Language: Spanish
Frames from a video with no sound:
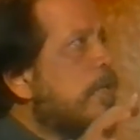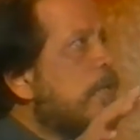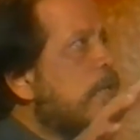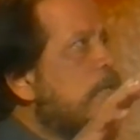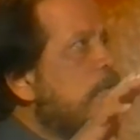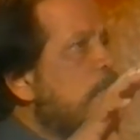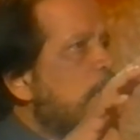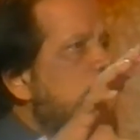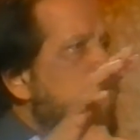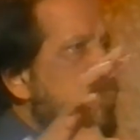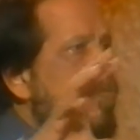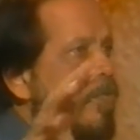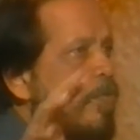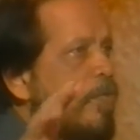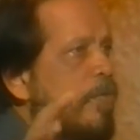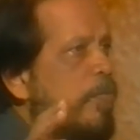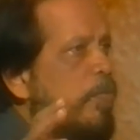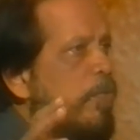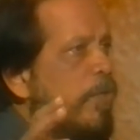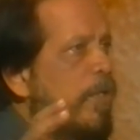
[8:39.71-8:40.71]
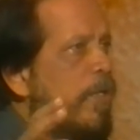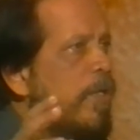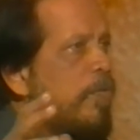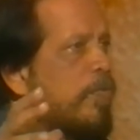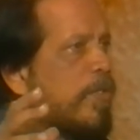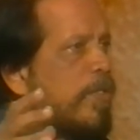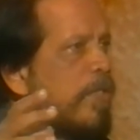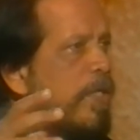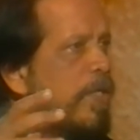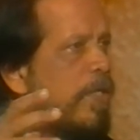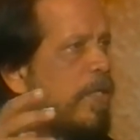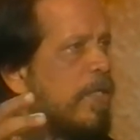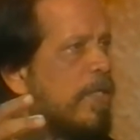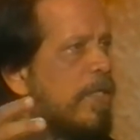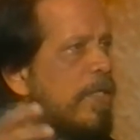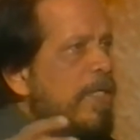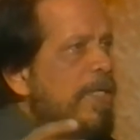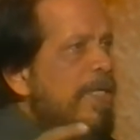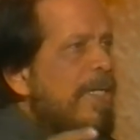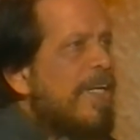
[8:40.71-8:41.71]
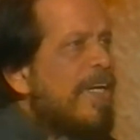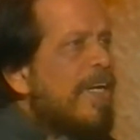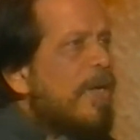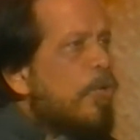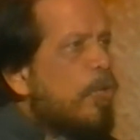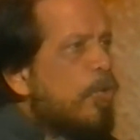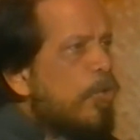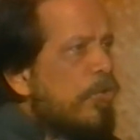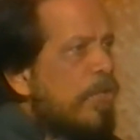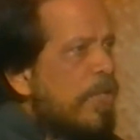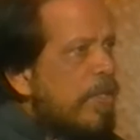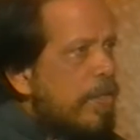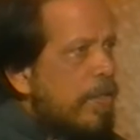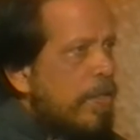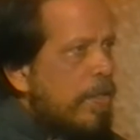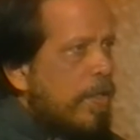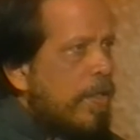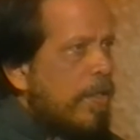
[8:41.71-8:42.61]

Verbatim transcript: ¿por qué no vamos a poner la vitrina? La codicia...